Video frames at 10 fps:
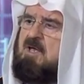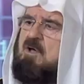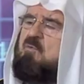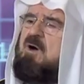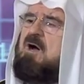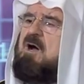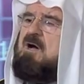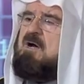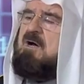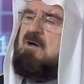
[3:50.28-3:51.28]

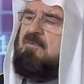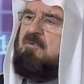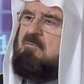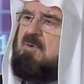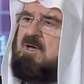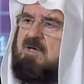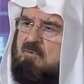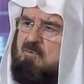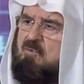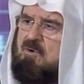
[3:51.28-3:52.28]
وثم آه،
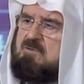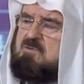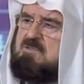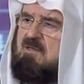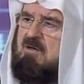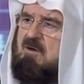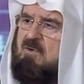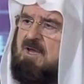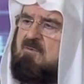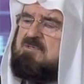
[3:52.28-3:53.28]
يقول الرسول صلى الله
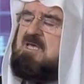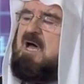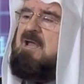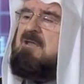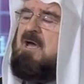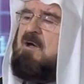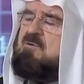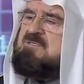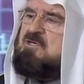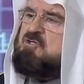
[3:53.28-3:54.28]
عليه وسلم أن
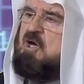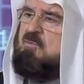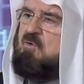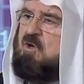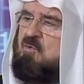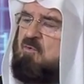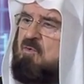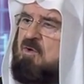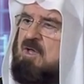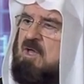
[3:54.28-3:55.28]
يستجاب له
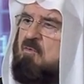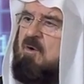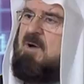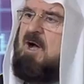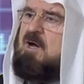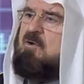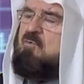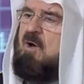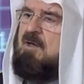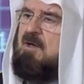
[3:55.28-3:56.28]
وما
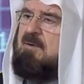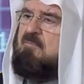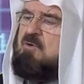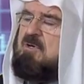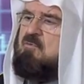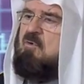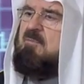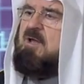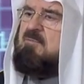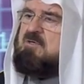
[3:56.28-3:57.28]
أكله حرام
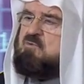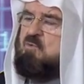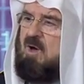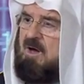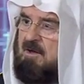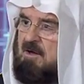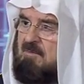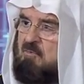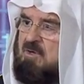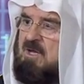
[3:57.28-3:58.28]
وملبسه
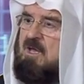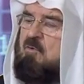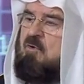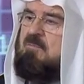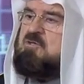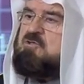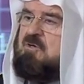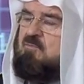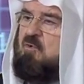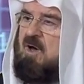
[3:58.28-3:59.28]
حرام
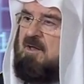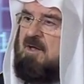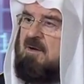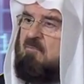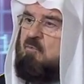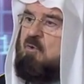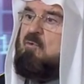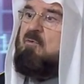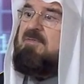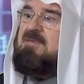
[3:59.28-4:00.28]
ومشربه حرام
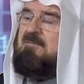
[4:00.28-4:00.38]
وغذي